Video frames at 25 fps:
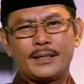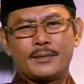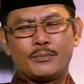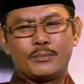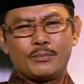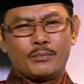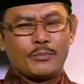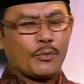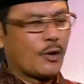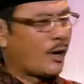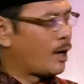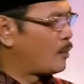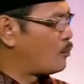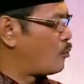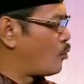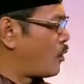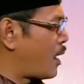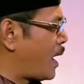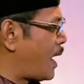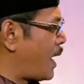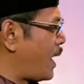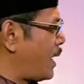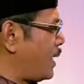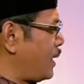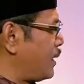
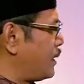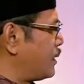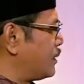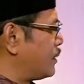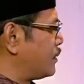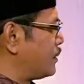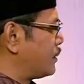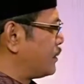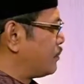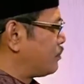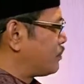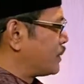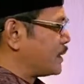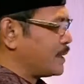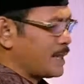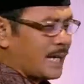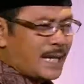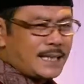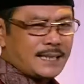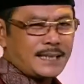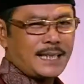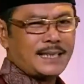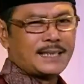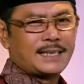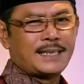Moga-moga
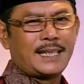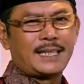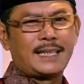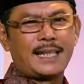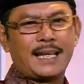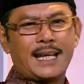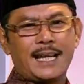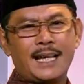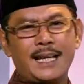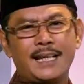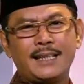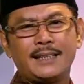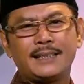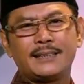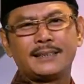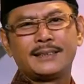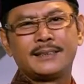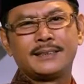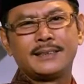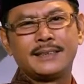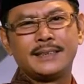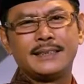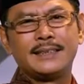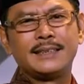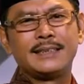penjelasan saya
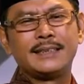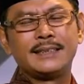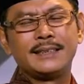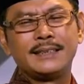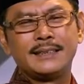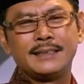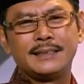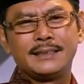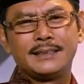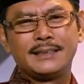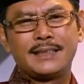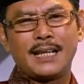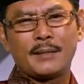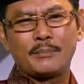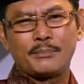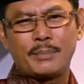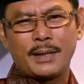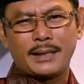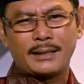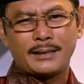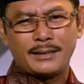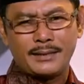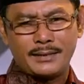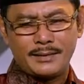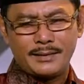ini
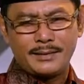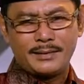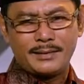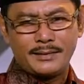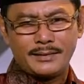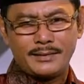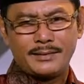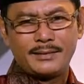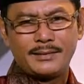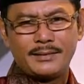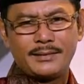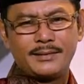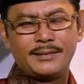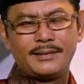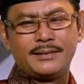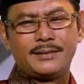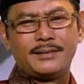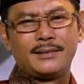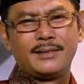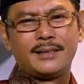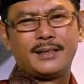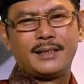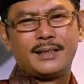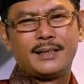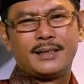dapat
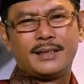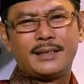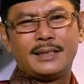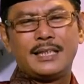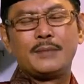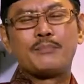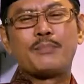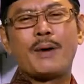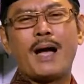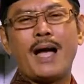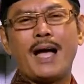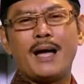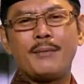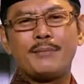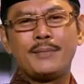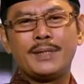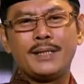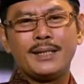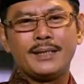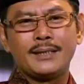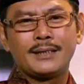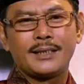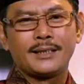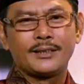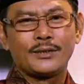
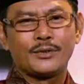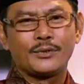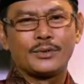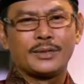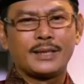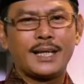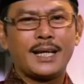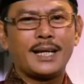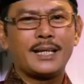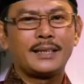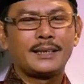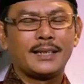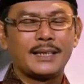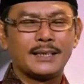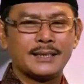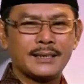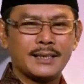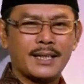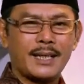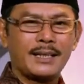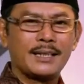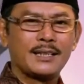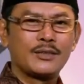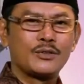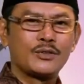dipahami tentunya dan
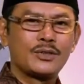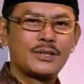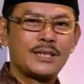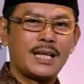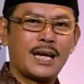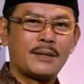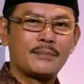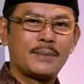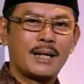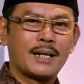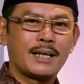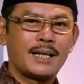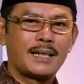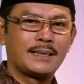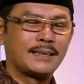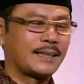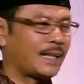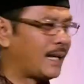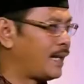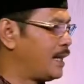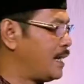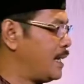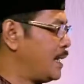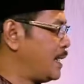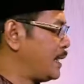sekaligus diamalkannya.
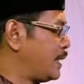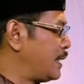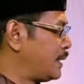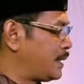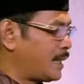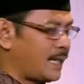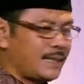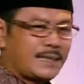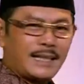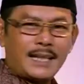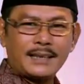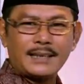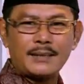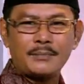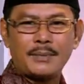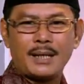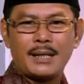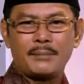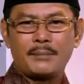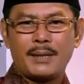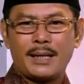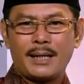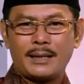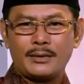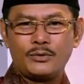Kita jangan
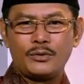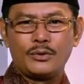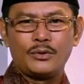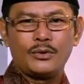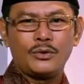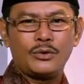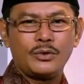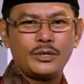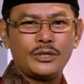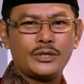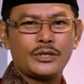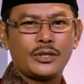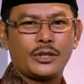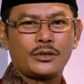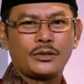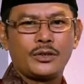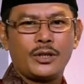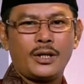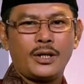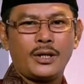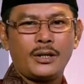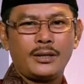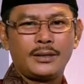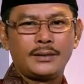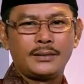kemana-mana dulu, insya Allah